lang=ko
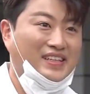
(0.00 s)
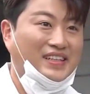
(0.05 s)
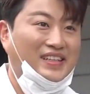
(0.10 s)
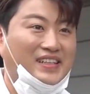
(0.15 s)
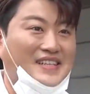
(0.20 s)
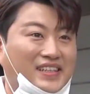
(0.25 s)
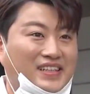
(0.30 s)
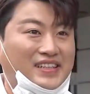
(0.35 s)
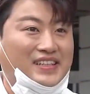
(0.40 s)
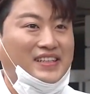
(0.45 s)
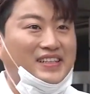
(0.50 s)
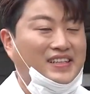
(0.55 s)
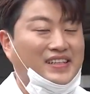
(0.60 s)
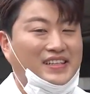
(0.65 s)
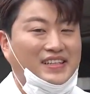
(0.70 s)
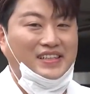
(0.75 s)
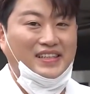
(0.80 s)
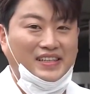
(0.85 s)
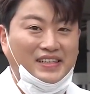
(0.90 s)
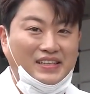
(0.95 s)
최근
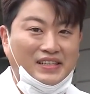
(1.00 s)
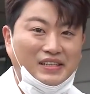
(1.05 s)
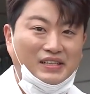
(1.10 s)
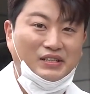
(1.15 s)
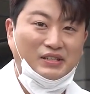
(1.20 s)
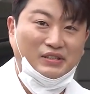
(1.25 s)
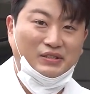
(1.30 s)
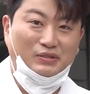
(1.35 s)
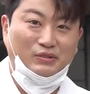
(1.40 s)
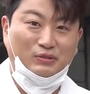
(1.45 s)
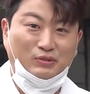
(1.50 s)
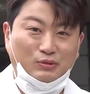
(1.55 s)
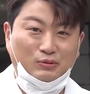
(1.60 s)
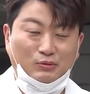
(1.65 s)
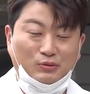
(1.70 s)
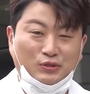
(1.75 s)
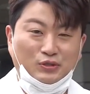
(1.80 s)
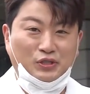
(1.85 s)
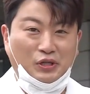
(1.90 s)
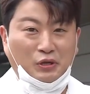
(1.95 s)
KBS ETV
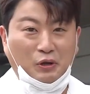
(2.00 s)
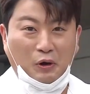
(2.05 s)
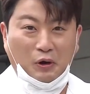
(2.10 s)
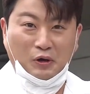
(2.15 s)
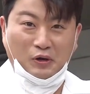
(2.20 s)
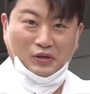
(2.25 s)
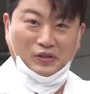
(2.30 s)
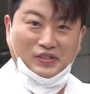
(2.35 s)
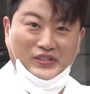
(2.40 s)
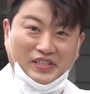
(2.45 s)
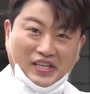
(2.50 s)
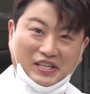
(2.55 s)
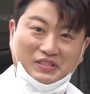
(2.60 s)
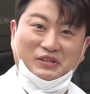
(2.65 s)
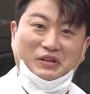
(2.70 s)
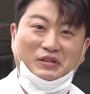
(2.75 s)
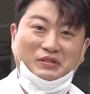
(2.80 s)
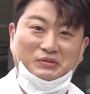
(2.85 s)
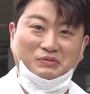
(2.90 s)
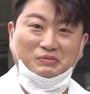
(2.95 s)
연중 라이브에서
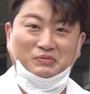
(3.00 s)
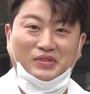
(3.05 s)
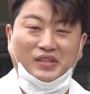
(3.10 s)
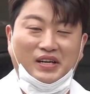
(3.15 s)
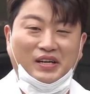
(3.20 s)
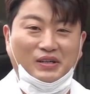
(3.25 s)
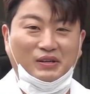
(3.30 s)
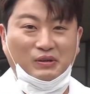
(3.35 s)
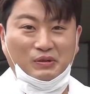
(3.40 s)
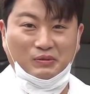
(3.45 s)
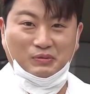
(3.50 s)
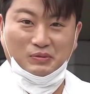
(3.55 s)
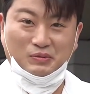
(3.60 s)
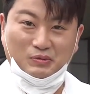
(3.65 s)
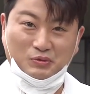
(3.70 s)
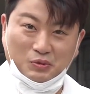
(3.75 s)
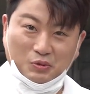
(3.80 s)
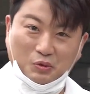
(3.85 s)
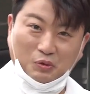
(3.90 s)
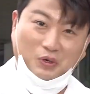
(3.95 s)
진행한 김호중
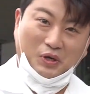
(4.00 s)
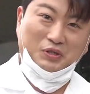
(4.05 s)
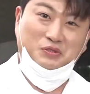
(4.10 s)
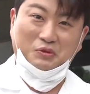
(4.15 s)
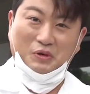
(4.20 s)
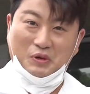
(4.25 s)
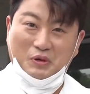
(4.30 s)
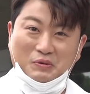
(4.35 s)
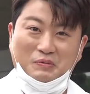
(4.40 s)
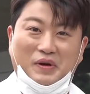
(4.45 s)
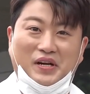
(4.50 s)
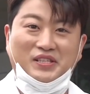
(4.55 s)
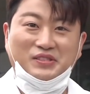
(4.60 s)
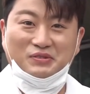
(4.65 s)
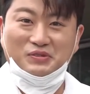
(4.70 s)
인터뷰가 화제를